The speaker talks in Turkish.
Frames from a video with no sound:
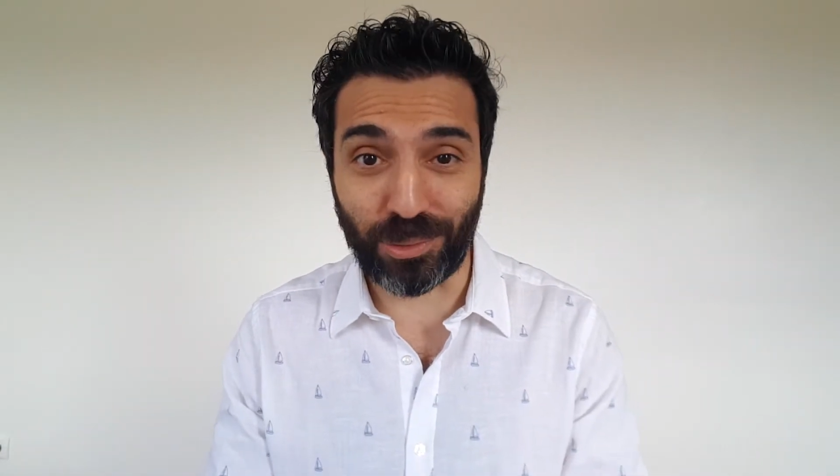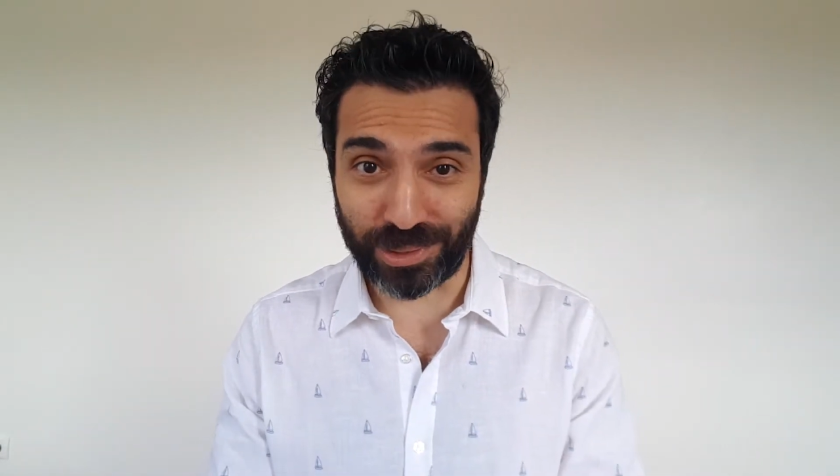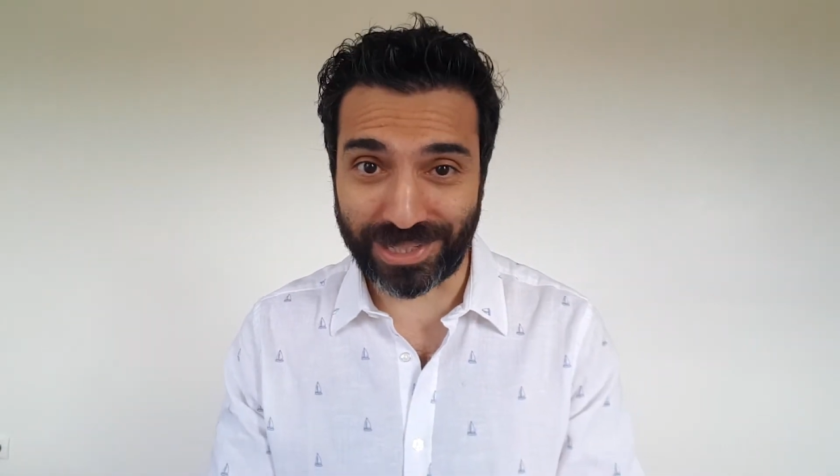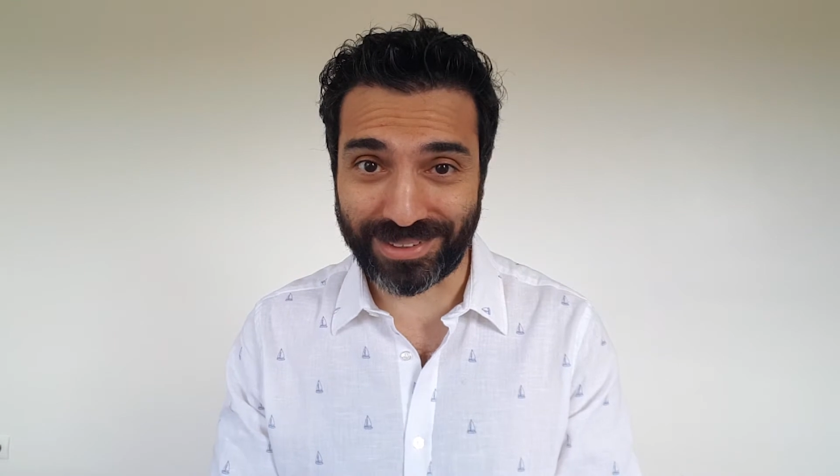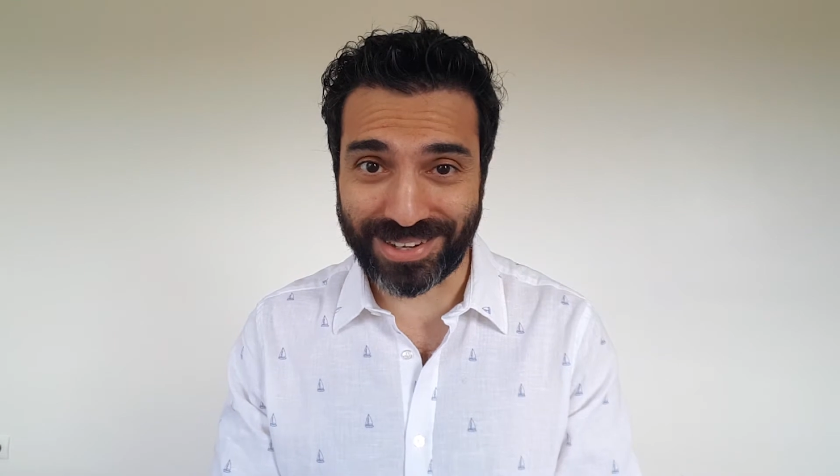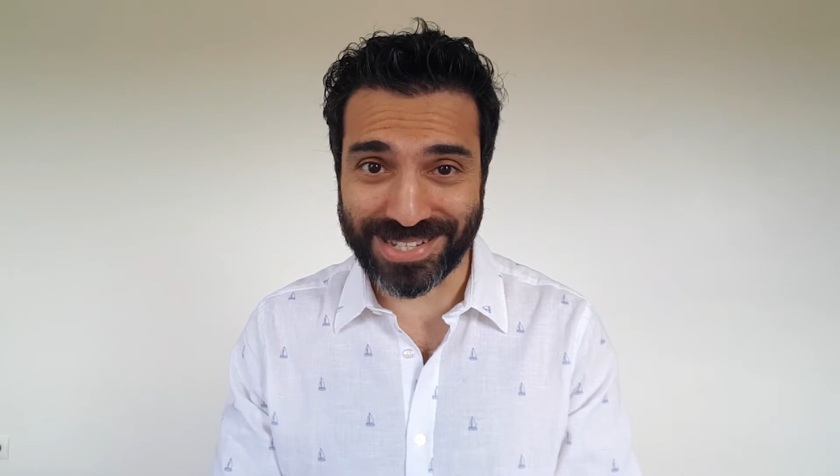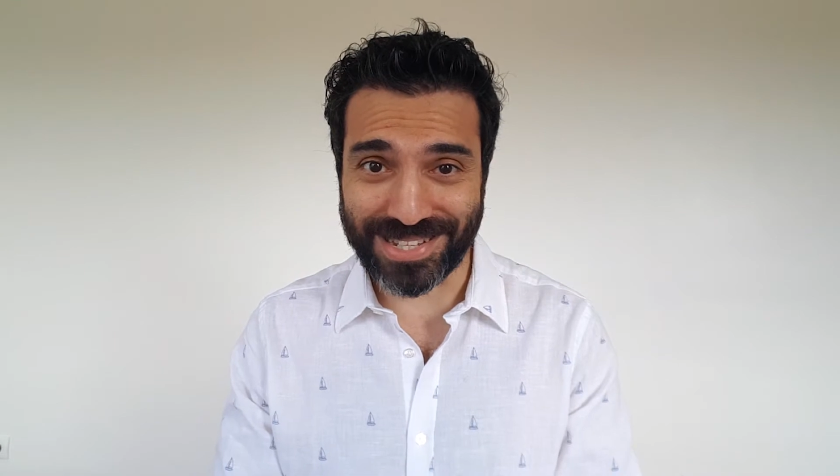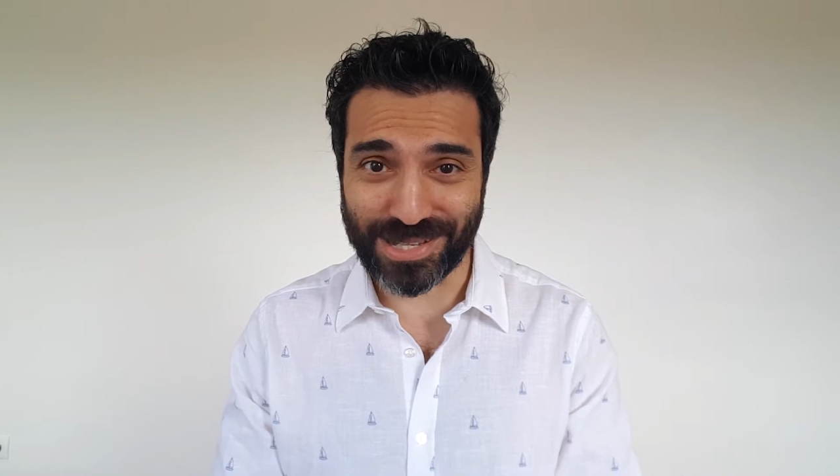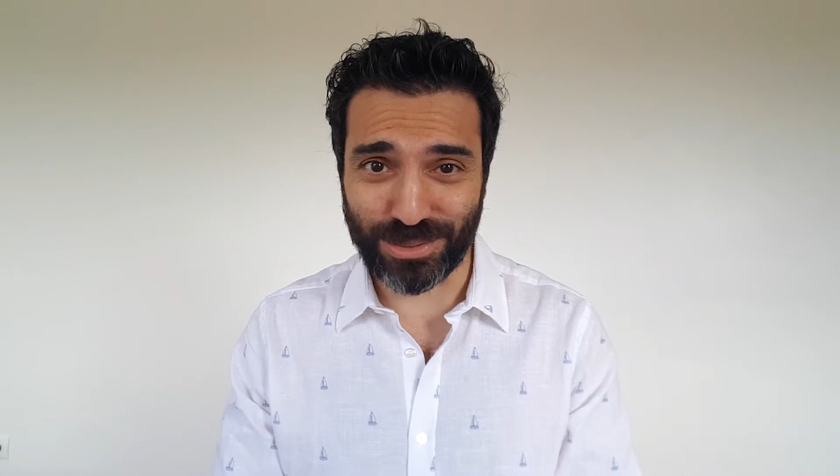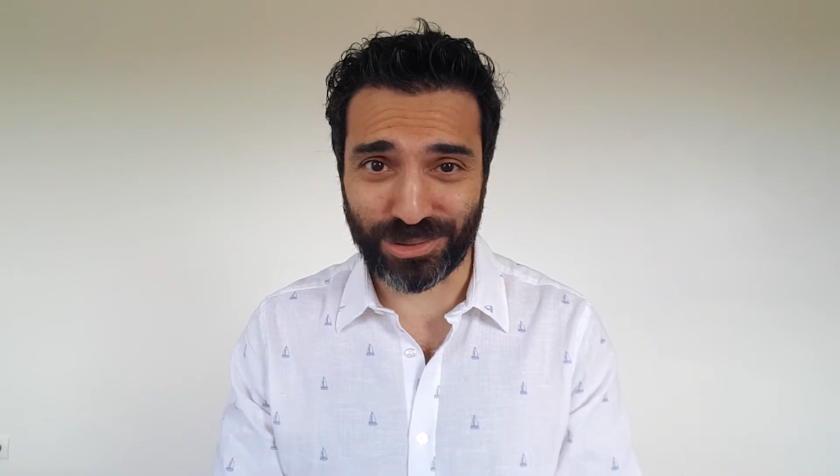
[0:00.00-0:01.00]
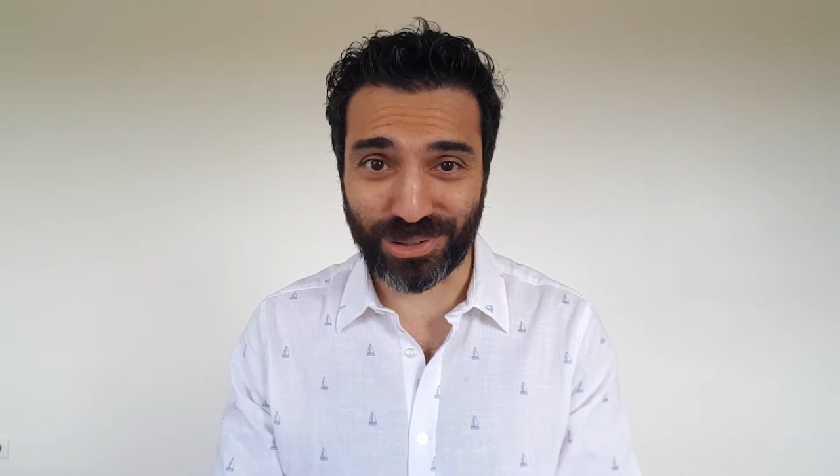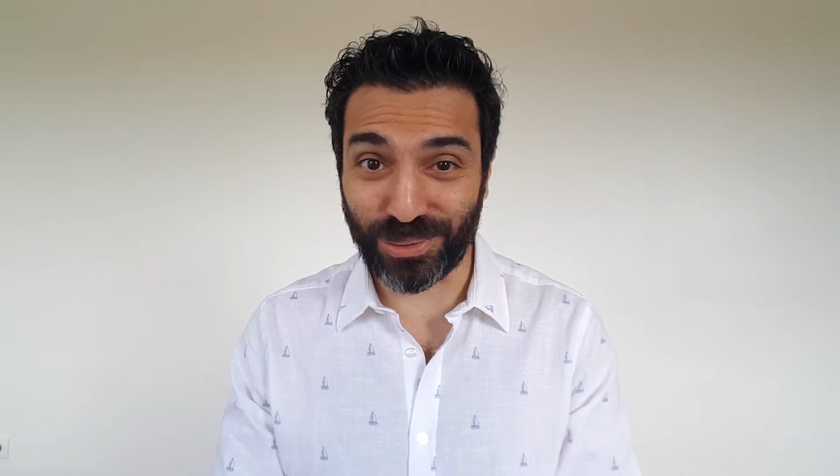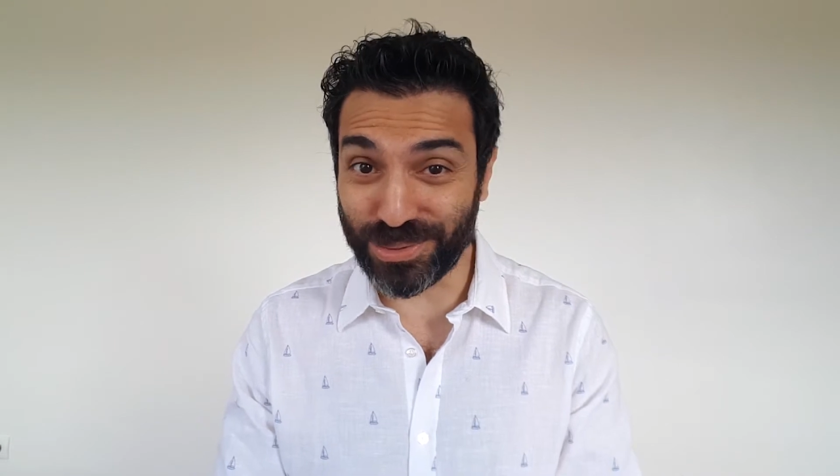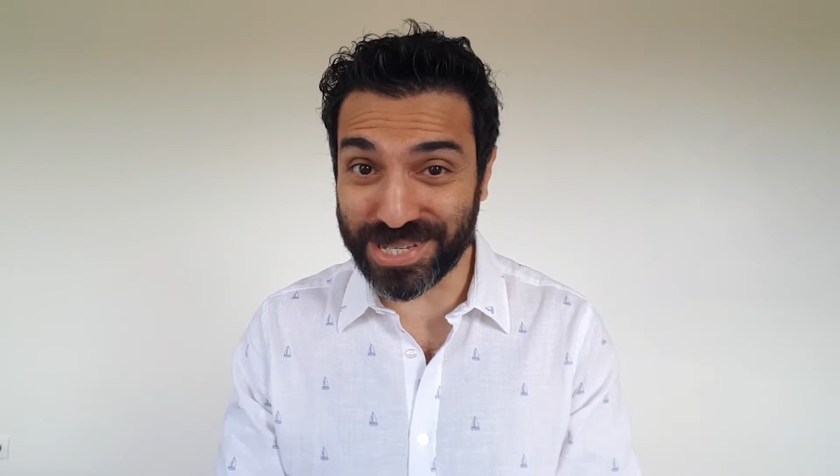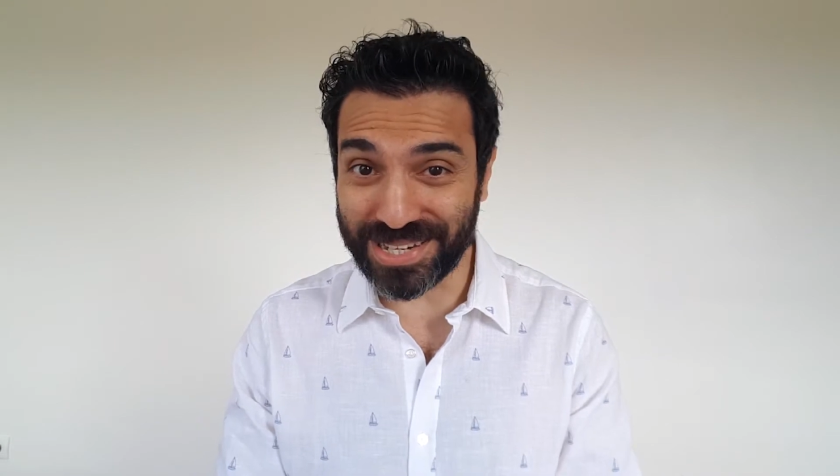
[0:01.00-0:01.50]
12 tanesi diye soracak
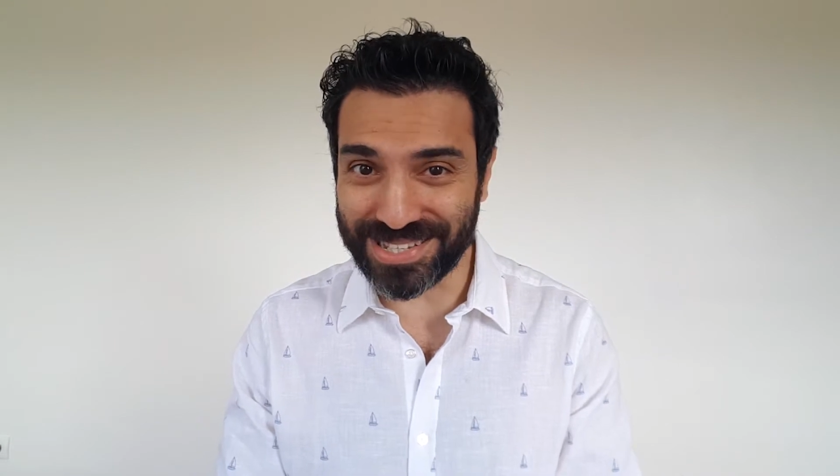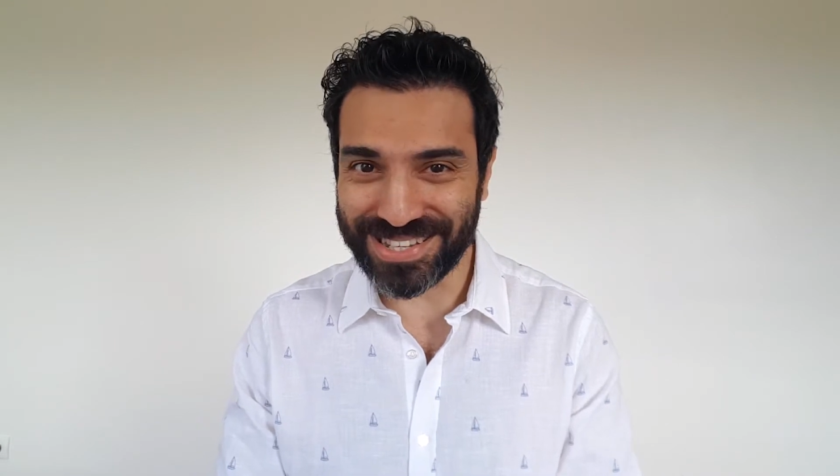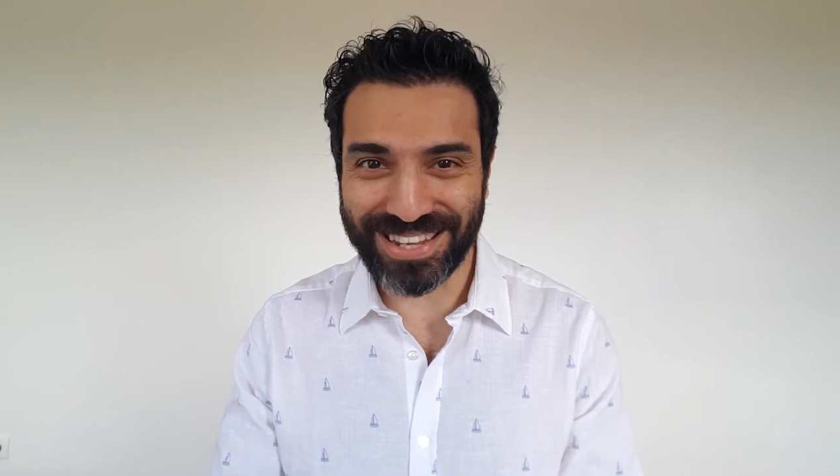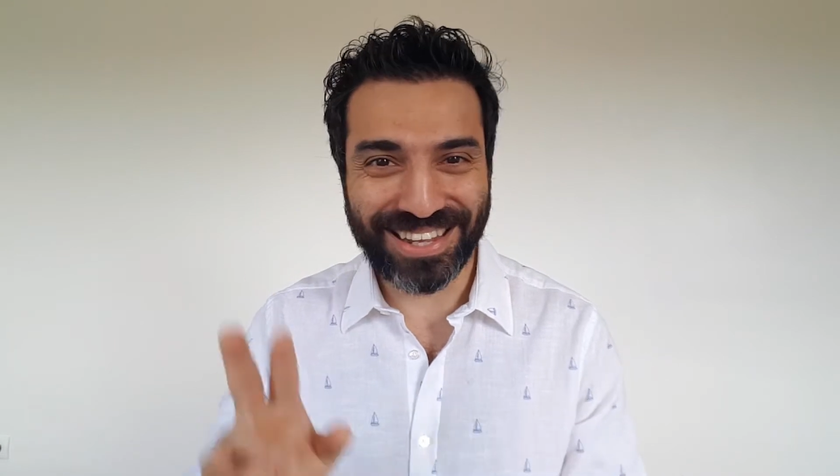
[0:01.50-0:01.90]
olursanız